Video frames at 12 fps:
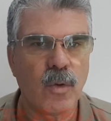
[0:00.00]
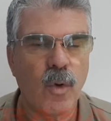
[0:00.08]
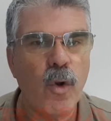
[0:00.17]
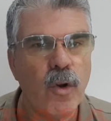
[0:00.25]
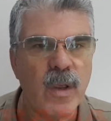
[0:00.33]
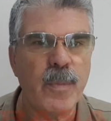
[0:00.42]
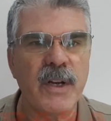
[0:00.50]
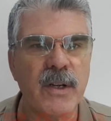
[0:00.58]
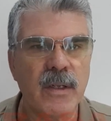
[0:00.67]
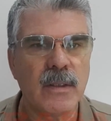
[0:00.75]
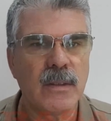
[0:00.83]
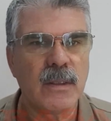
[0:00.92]
Öyle bir
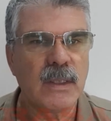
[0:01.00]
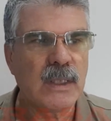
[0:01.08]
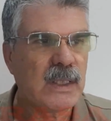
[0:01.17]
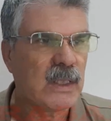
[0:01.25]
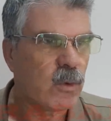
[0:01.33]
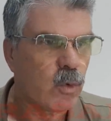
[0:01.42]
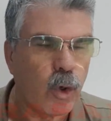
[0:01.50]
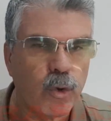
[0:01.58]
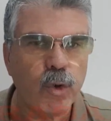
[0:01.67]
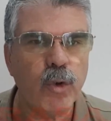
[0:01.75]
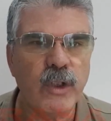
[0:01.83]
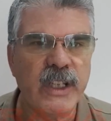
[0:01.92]

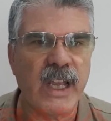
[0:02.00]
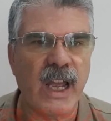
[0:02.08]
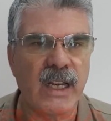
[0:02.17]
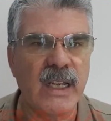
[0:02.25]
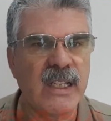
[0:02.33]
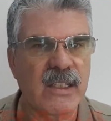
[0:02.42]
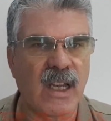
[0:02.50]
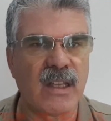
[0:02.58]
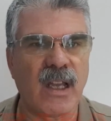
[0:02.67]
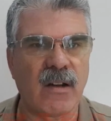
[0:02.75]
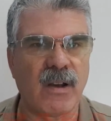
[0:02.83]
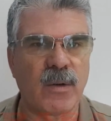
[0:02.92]
kötü niyetli
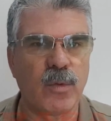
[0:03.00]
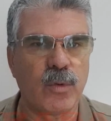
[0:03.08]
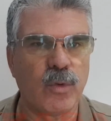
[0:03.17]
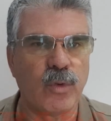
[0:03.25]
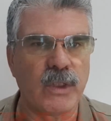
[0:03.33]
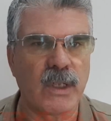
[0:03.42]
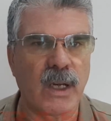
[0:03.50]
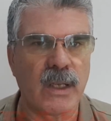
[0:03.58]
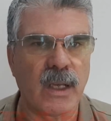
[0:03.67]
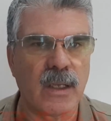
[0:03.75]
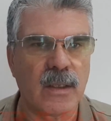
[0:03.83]
insanlar var bu dünyada